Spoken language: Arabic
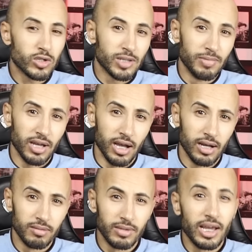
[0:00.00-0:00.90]
تسبنا
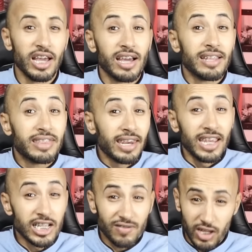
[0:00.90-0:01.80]

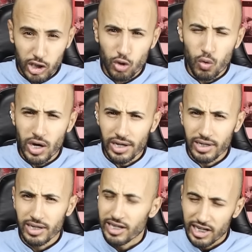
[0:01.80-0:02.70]
دريات في داك
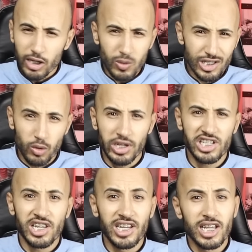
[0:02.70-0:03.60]
الدوار الا وصلوا
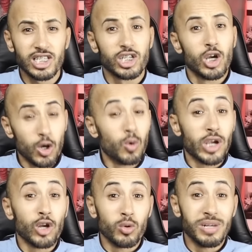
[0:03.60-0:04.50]
للعشرينات
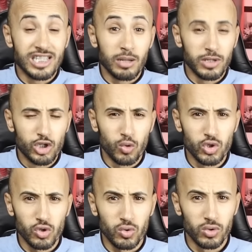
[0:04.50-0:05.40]
وكانوا مازال
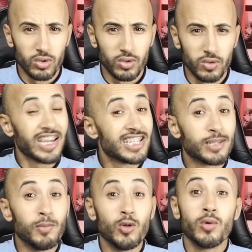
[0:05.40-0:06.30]
متزوجوا
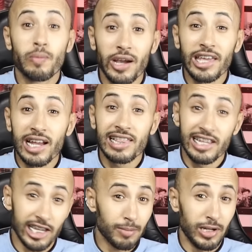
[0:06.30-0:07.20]
كيسموهم البايرات
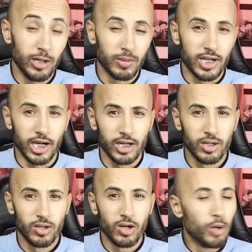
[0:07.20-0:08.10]
اللي هرب عليهم الكار
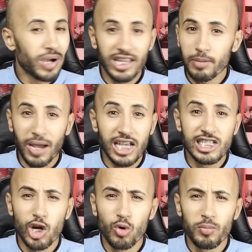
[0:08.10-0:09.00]
وما غادي يبقى
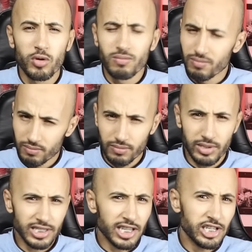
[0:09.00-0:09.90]
يساومهم
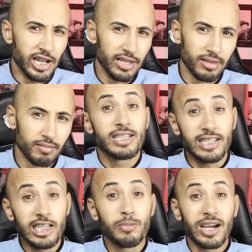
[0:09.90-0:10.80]
حتى شي حد
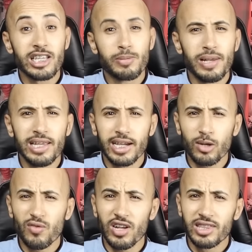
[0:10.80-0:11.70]
سعيد ما غادي تبان ليه
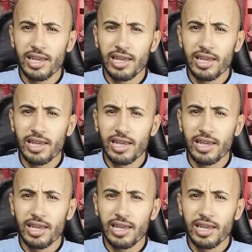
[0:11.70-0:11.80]
غير حد